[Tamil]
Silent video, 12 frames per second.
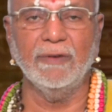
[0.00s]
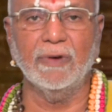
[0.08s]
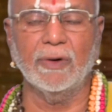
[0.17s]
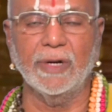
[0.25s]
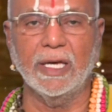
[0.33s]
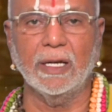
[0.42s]

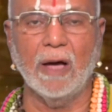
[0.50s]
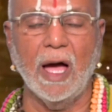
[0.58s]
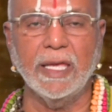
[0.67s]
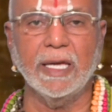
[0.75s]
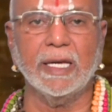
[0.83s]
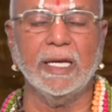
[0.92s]
இவருடைய
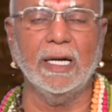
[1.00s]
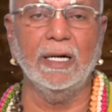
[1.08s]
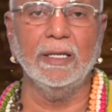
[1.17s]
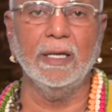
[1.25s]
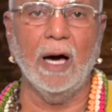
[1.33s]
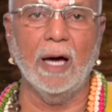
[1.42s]

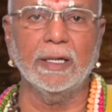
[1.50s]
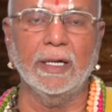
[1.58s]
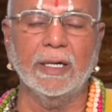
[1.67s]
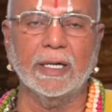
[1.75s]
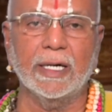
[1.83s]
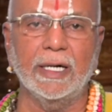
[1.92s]
நாயகிகள் யார்
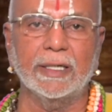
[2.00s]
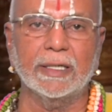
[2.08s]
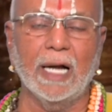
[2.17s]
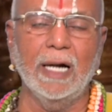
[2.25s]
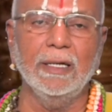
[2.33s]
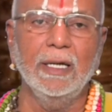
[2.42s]
என்று
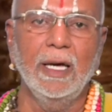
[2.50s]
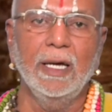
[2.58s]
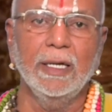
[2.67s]
கேட்டால்